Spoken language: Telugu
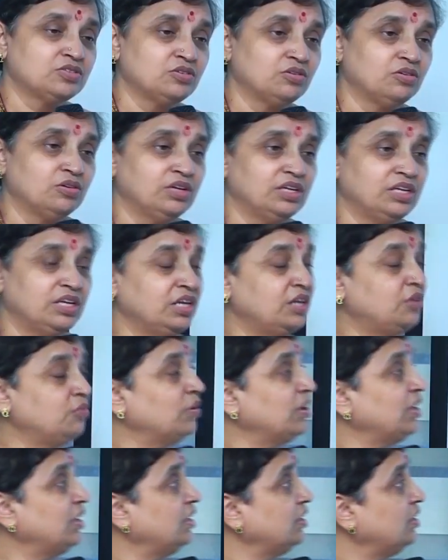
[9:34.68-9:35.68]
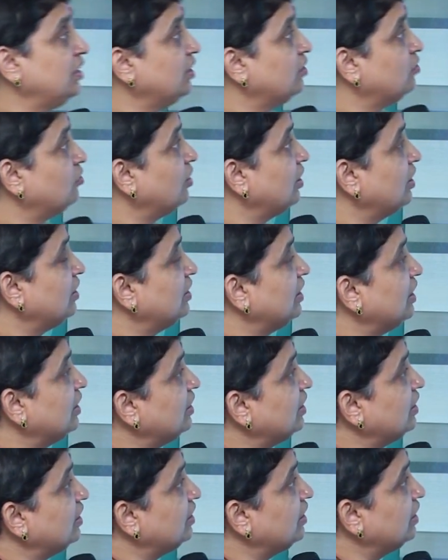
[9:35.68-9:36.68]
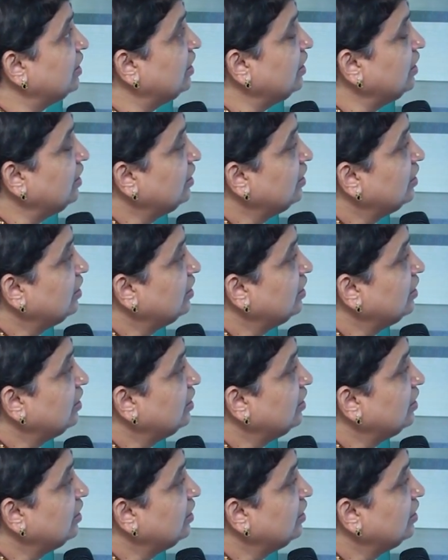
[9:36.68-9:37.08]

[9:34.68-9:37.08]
సో ఇటువంటిది కూడా ఇదేంటంటే